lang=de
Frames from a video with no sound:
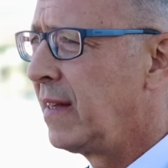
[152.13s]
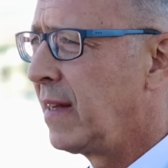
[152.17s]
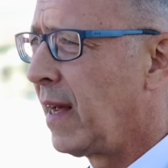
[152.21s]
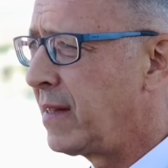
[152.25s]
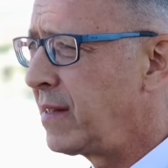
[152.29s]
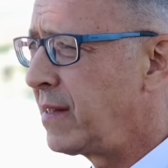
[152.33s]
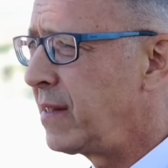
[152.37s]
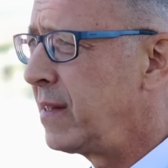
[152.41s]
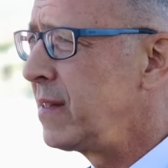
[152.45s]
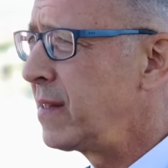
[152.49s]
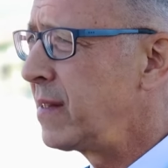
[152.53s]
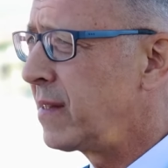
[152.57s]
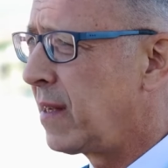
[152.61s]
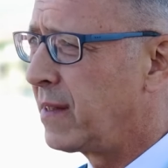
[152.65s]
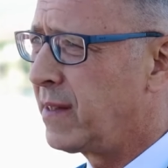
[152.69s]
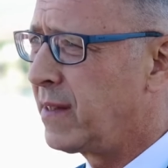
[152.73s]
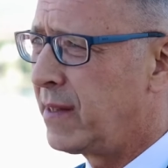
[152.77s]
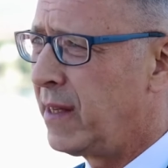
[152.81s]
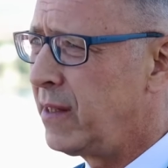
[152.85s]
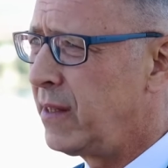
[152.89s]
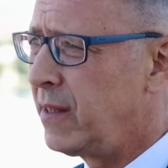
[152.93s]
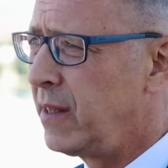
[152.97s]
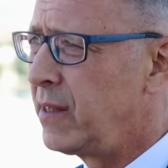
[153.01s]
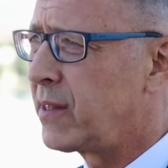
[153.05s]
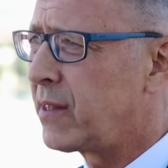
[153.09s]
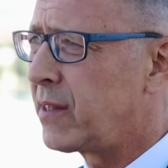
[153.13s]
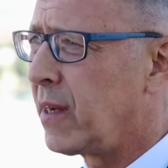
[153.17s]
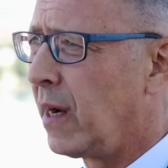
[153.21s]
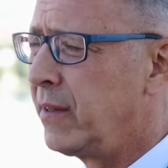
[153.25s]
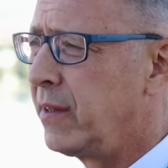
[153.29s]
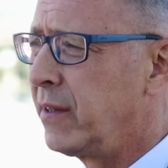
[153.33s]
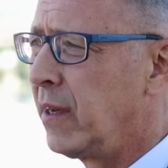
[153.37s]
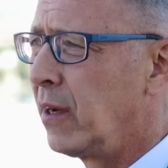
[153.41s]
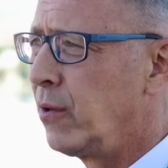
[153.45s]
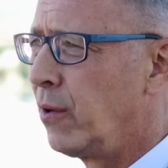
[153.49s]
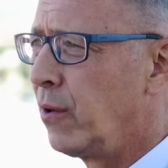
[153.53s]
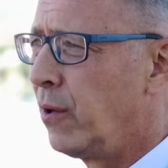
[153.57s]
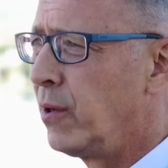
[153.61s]
das ist tatsächlich
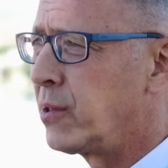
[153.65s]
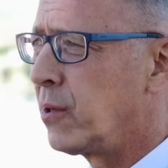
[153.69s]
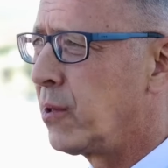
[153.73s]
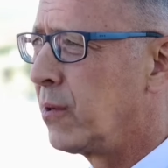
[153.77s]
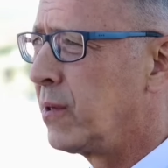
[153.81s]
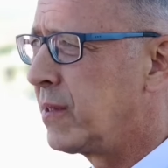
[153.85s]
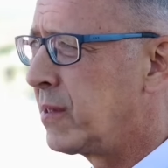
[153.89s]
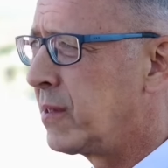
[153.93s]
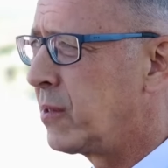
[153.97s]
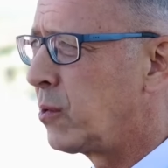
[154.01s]
skandalös und